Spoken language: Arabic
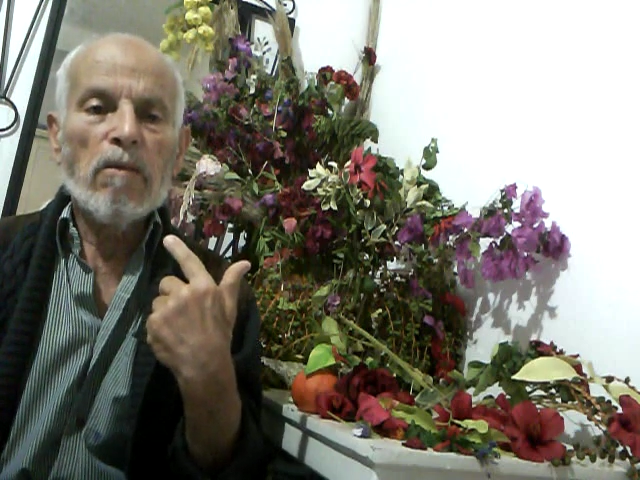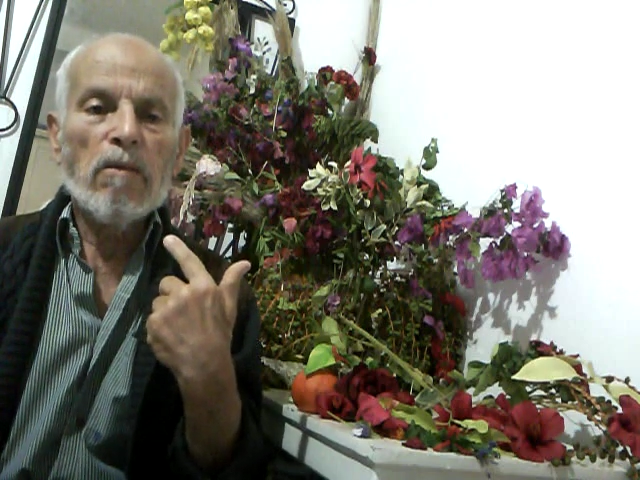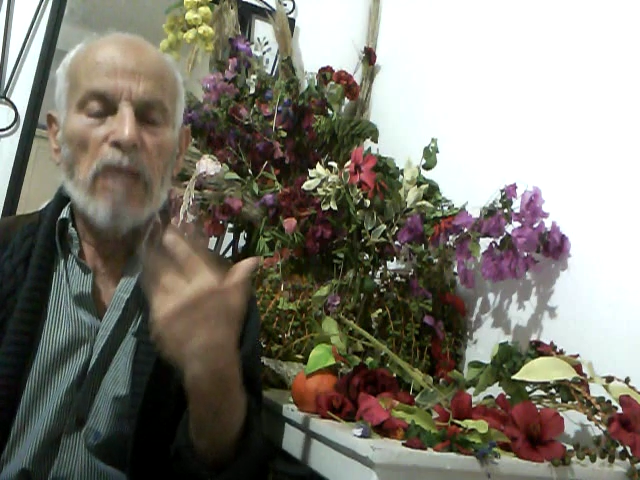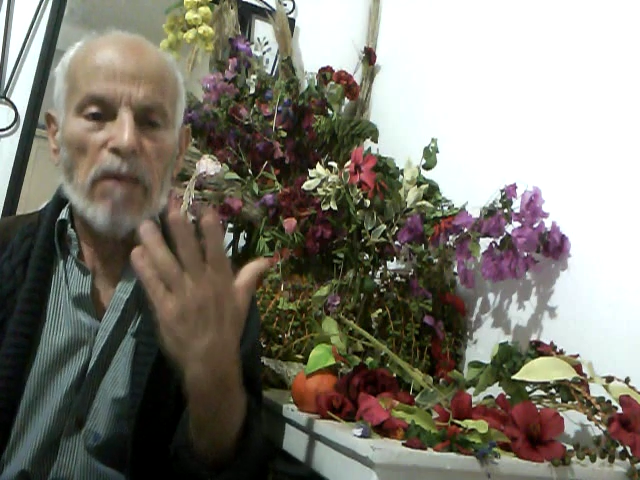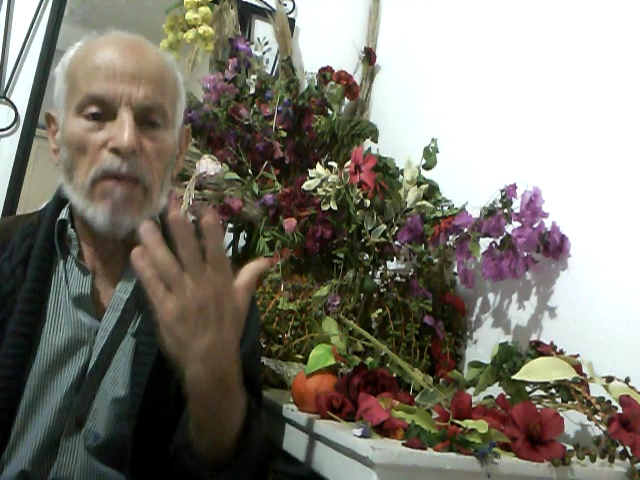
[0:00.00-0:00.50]

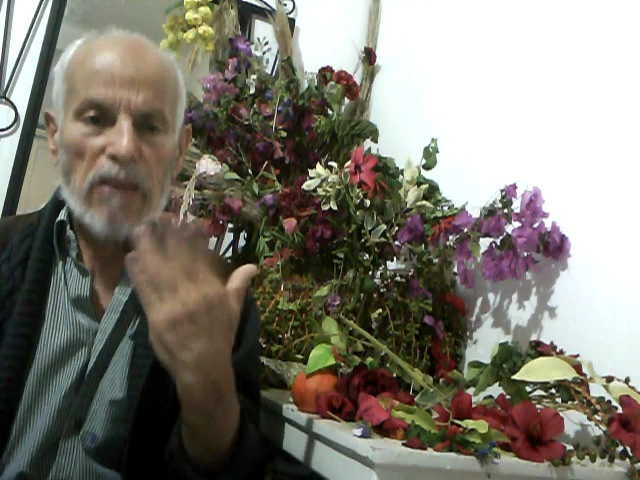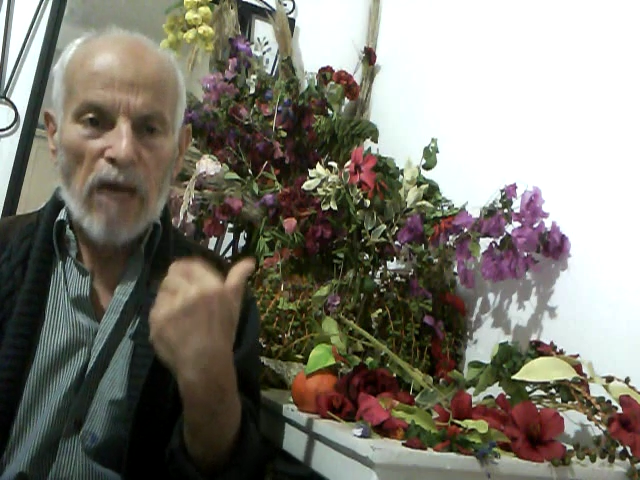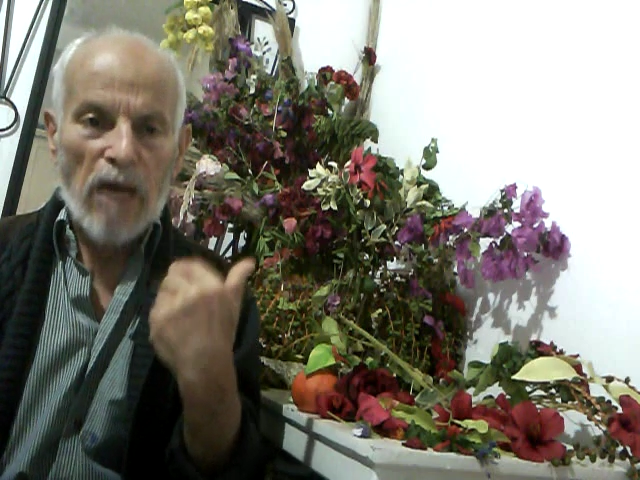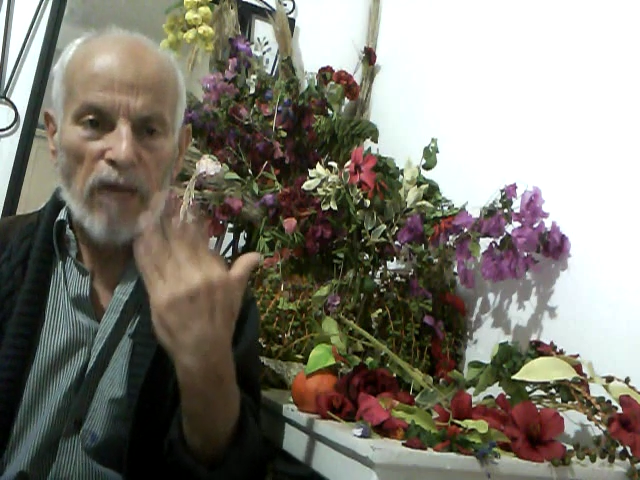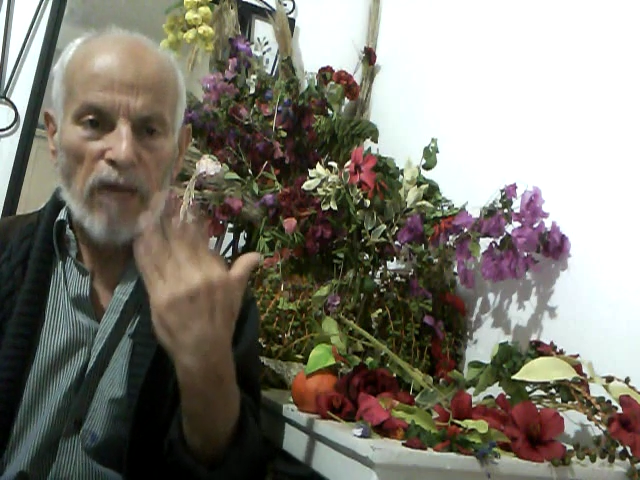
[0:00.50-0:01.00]
ما أنا
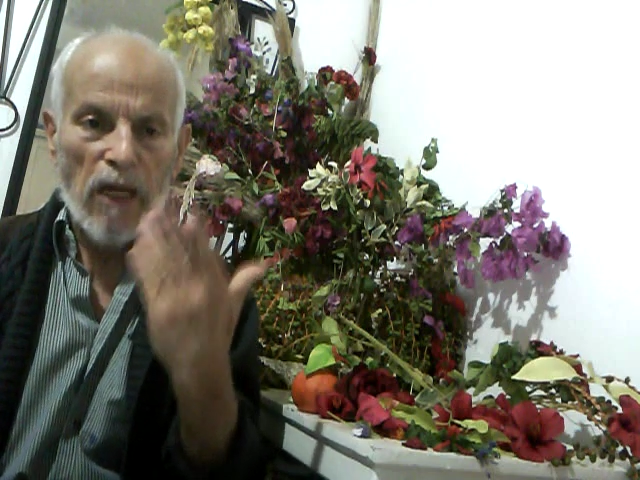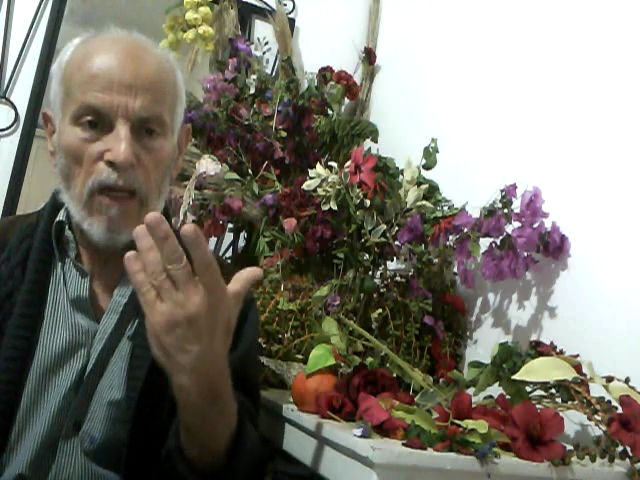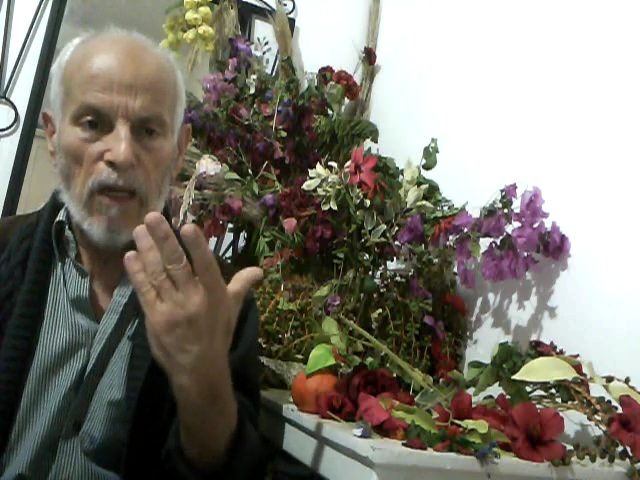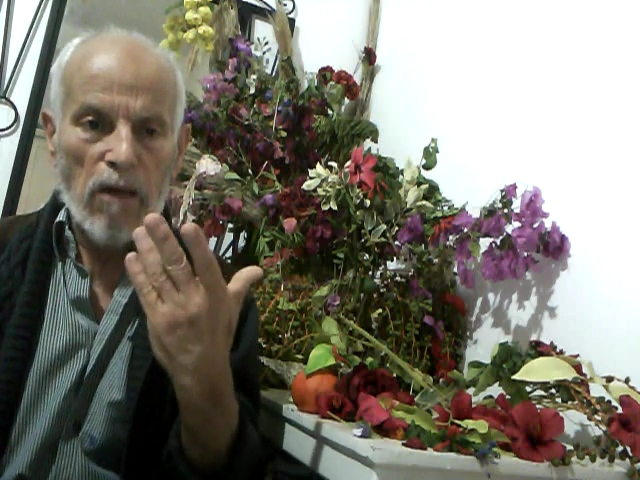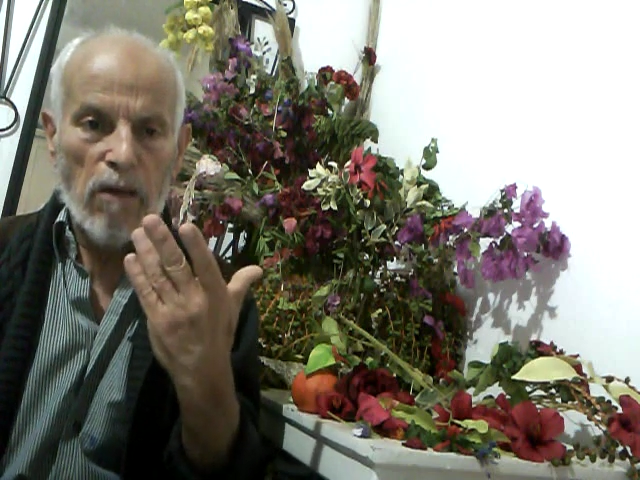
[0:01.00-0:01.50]
بستغرب قال
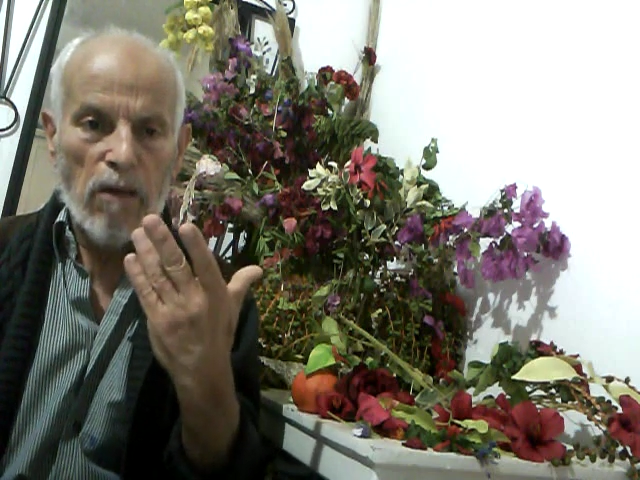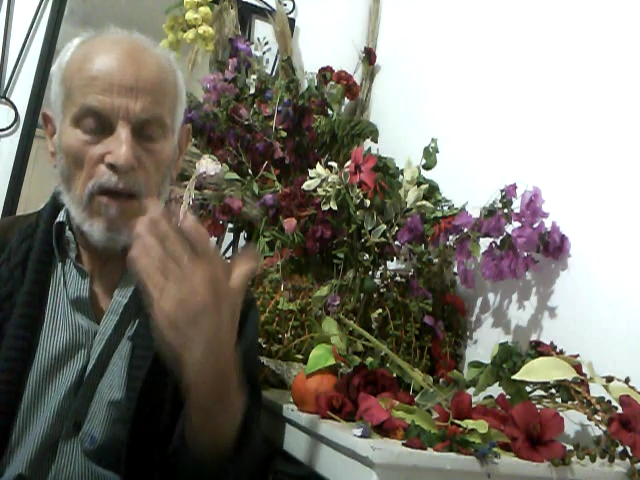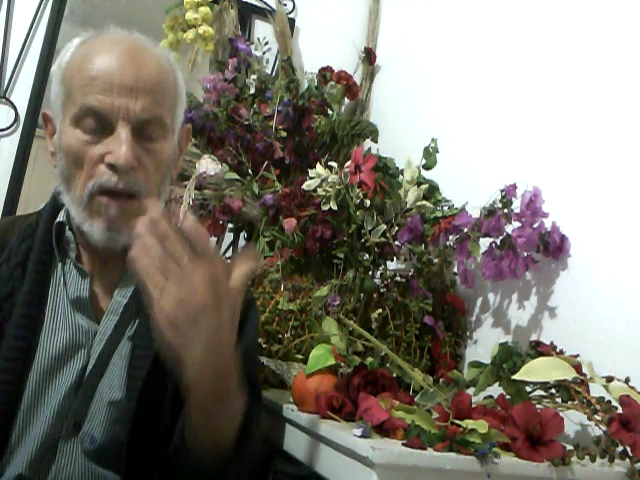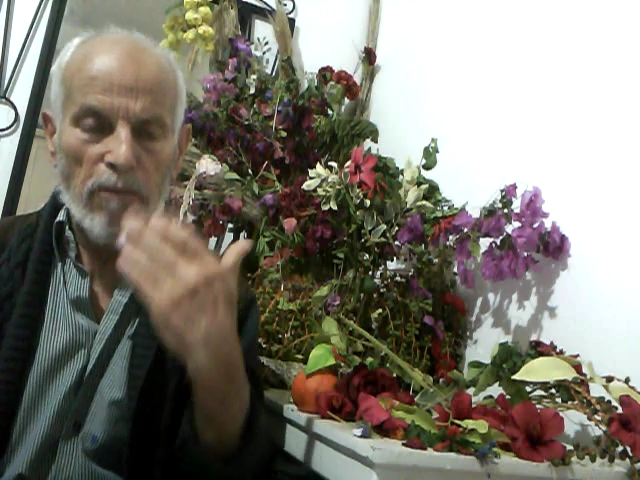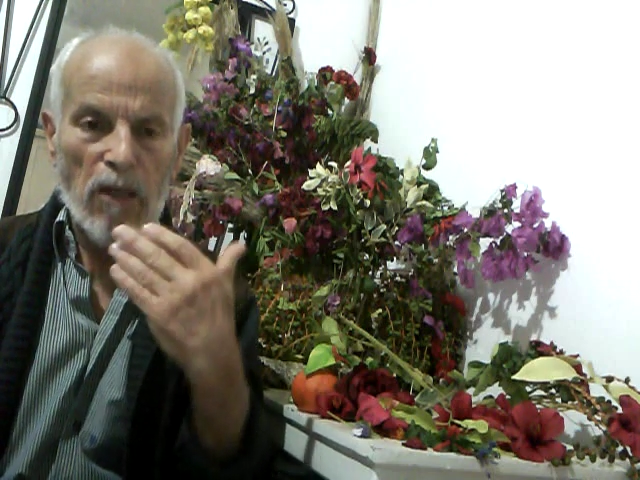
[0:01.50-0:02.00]
لي
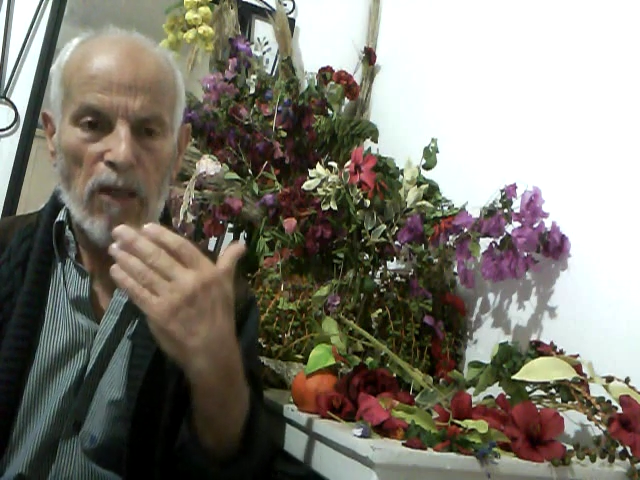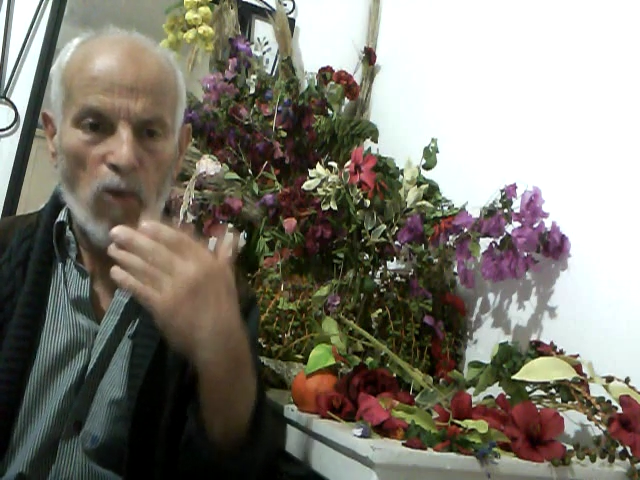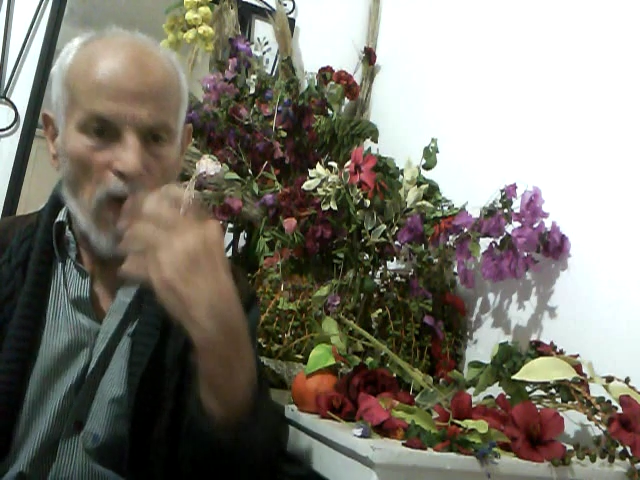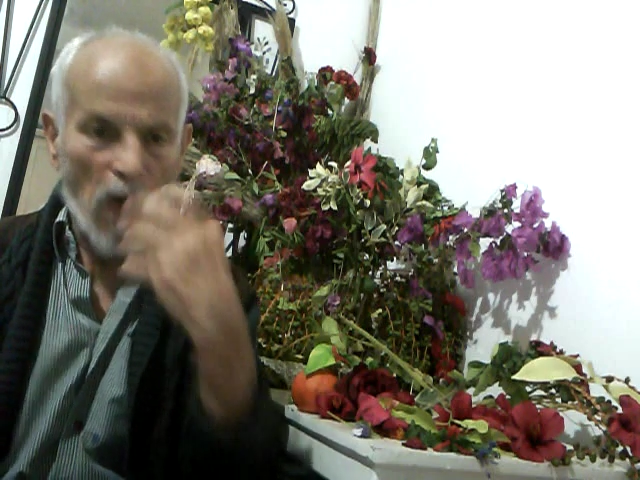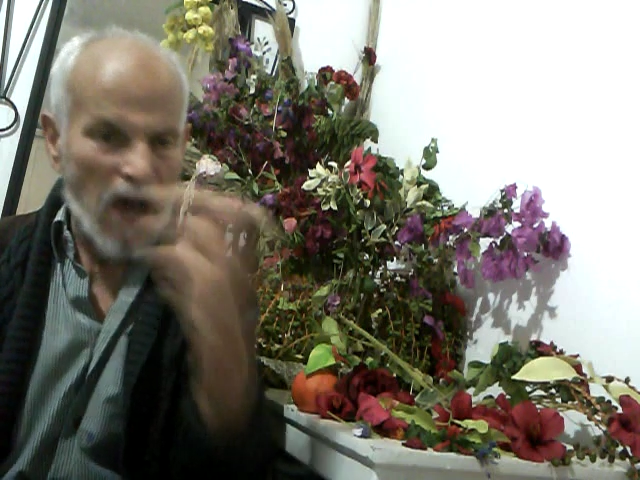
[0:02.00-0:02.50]
ربي
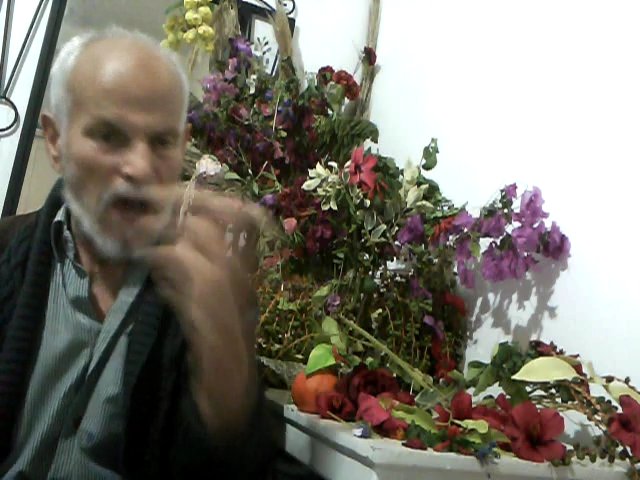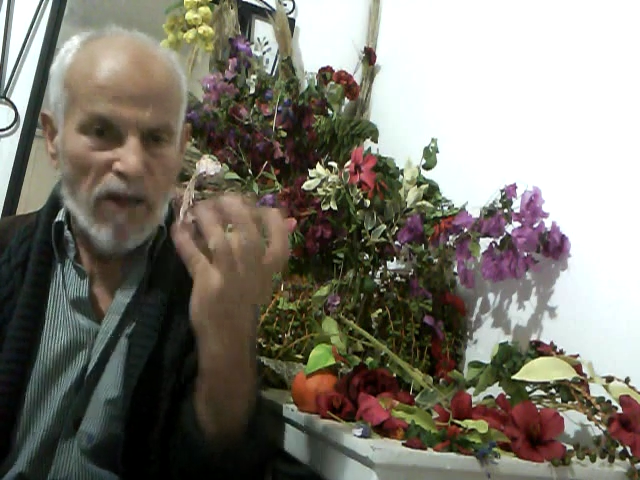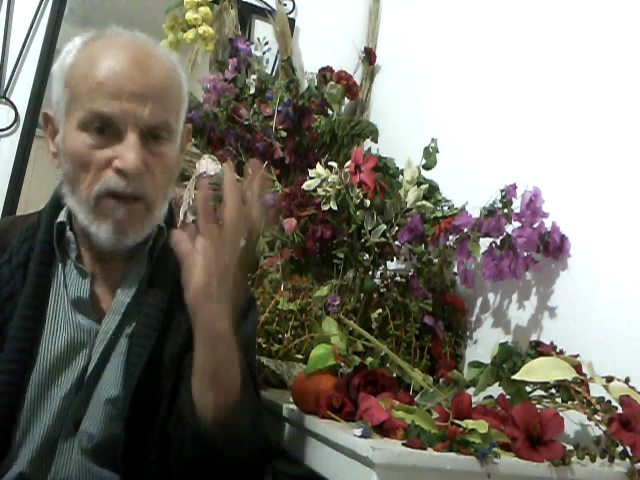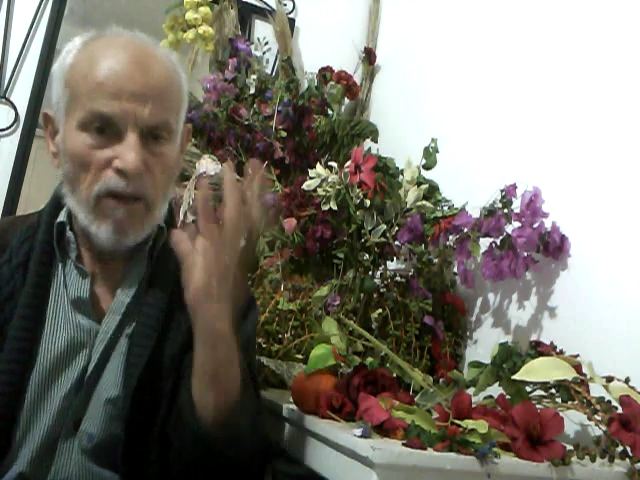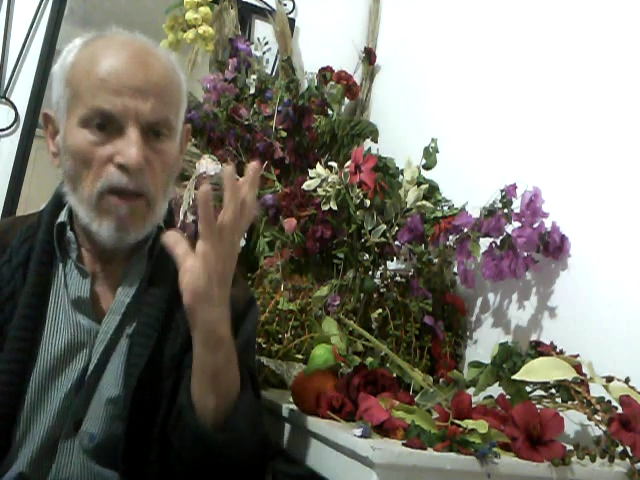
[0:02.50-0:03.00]
هو حاضر